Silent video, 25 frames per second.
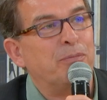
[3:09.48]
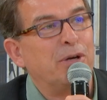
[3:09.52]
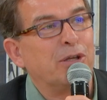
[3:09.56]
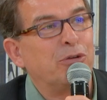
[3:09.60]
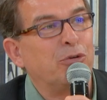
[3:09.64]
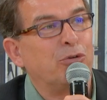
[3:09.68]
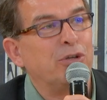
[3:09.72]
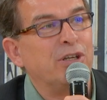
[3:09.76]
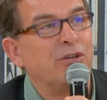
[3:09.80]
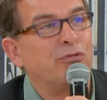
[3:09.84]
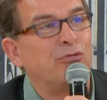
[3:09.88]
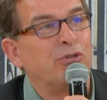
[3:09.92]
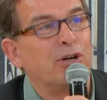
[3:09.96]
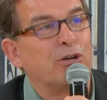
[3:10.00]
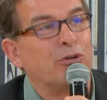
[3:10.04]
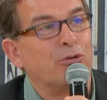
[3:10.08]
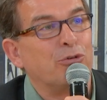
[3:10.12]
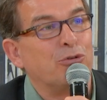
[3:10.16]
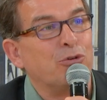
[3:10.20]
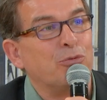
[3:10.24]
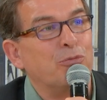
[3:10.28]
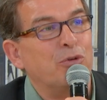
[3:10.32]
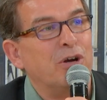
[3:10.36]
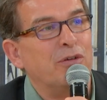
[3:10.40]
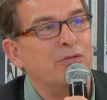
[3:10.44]
pas trop des fois
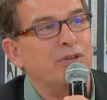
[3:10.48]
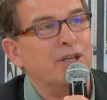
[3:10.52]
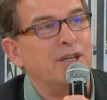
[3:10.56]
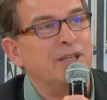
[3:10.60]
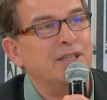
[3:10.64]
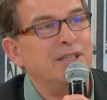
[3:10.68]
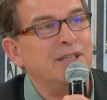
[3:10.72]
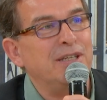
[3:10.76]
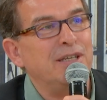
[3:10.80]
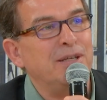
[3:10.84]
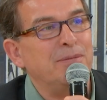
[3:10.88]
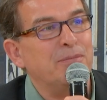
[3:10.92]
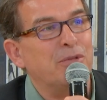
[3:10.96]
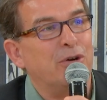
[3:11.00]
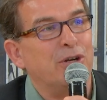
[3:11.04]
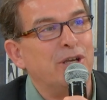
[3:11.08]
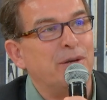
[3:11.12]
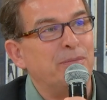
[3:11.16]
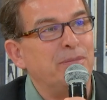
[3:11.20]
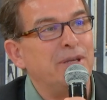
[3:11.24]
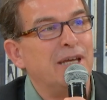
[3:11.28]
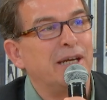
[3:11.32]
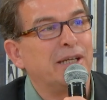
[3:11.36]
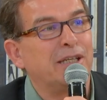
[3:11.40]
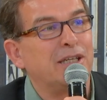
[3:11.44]
quand le bois vieillit, mais on
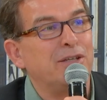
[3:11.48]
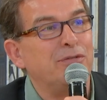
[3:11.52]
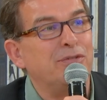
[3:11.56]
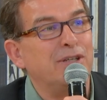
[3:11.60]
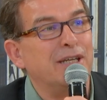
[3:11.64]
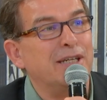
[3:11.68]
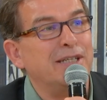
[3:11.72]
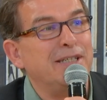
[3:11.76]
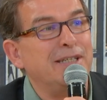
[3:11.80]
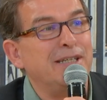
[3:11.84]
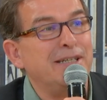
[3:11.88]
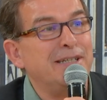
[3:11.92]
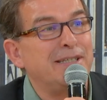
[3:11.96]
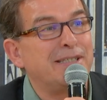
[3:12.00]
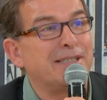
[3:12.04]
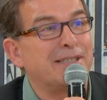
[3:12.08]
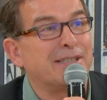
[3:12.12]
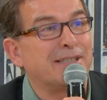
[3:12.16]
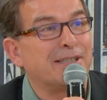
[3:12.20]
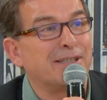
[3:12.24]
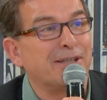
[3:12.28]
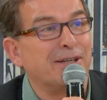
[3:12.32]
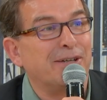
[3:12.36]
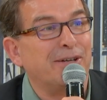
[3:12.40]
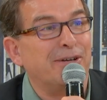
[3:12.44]
aime bien qu'il
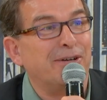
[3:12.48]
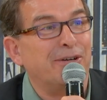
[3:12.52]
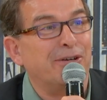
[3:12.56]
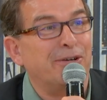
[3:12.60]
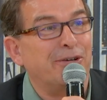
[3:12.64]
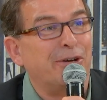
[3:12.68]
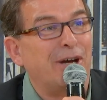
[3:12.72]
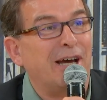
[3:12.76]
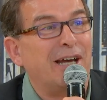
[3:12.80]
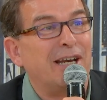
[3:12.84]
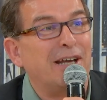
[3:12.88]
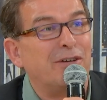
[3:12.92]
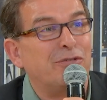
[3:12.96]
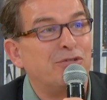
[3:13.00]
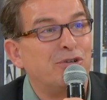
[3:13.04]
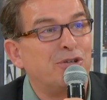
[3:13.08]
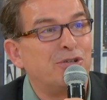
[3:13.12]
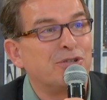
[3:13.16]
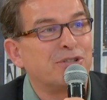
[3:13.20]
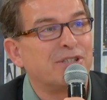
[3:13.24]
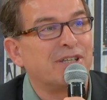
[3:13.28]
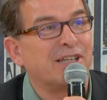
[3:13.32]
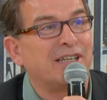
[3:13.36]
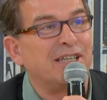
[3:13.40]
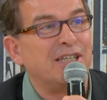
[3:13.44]
vieillisse euh, à
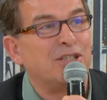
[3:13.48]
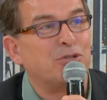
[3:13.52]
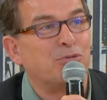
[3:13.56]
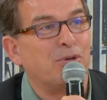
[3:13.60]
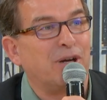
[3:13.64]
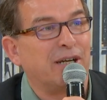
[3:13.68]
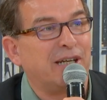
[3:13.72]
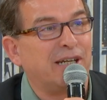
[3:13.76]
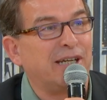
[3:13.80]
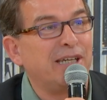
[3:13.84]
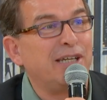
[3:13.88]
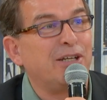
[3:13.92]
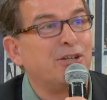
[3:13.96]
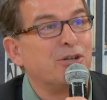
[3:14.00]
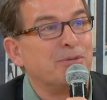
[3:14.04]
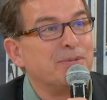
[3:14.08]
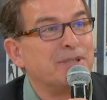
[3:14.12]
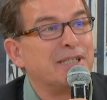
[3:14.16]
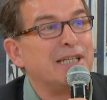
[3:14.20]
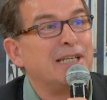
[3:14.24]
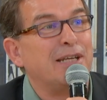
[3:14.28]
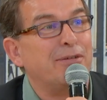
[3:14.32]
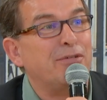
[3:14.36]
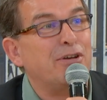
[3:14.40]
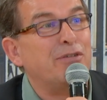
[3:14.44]
l'avance et qu'il soit gris comme
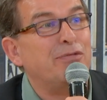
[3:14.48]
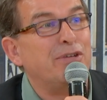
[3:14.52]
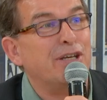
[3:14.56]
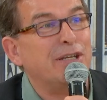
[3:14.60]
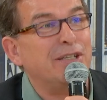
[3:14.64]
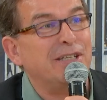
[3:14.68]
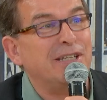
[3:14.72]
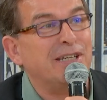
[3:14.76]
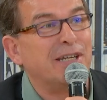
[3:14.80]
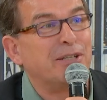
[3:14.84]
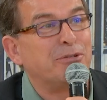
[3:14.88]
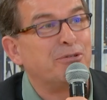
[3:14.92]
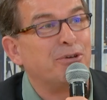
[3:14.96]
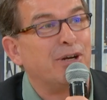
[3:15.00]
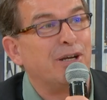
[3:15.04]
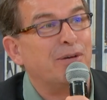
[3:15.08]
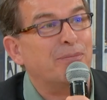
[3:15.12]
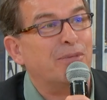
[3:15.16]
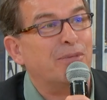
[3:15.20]
s'il avait vieilli naturellement. Ce